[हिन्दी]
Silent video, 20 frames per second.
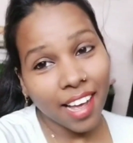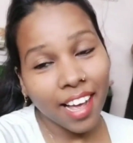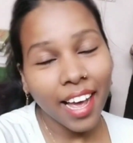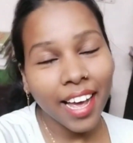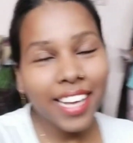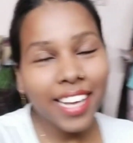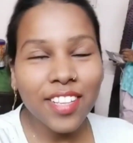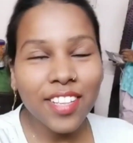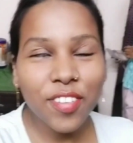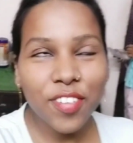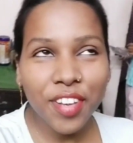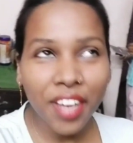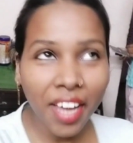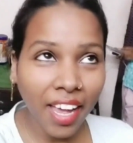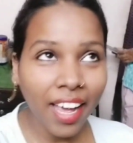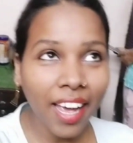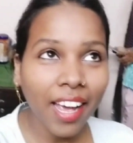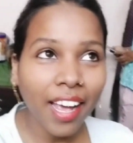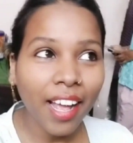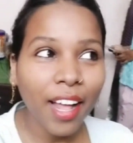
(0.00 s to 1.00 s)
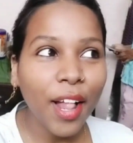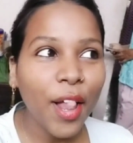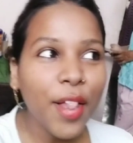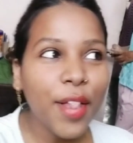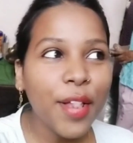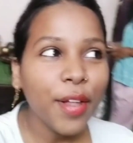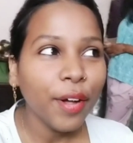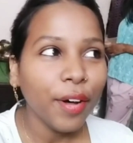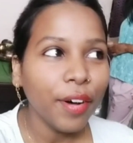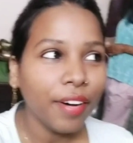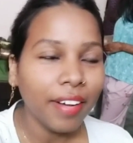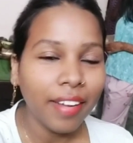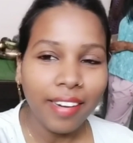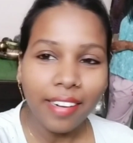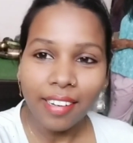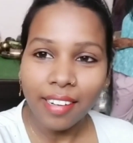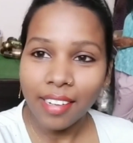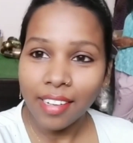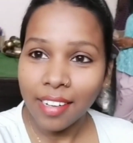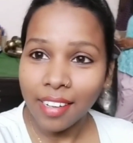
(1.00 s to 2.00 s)
हैं छ
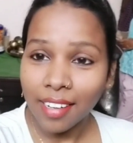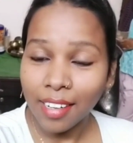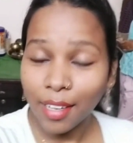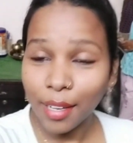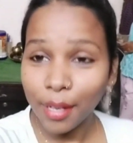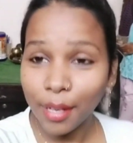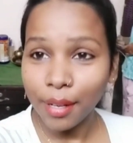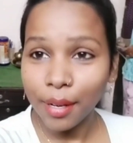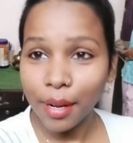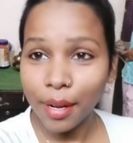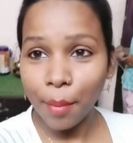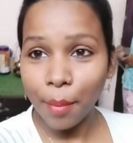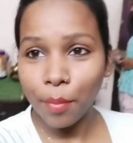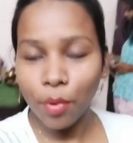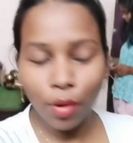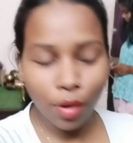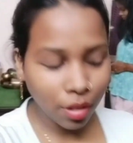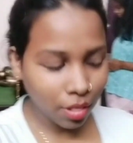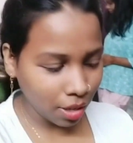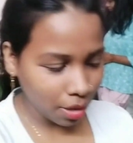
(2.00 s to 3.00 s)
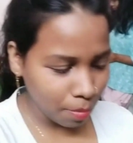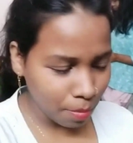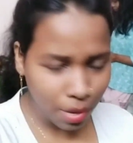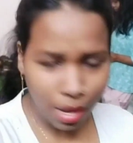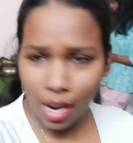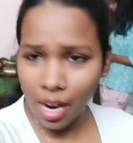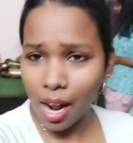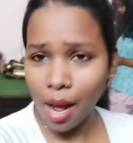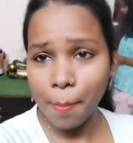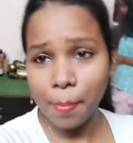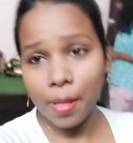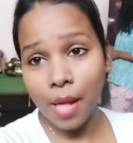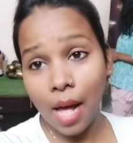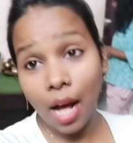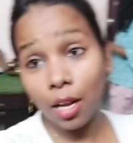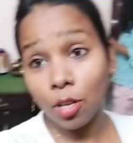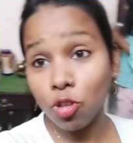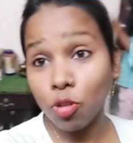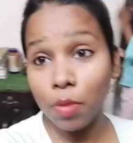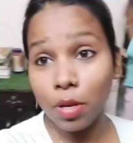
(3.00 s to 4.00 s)
और हम लोग दिन में आराम से
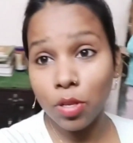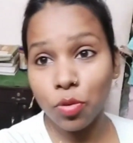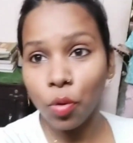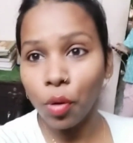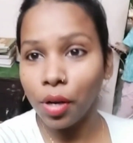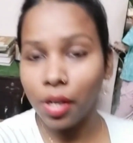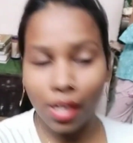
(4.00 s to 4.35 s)
आज तो मैं सोई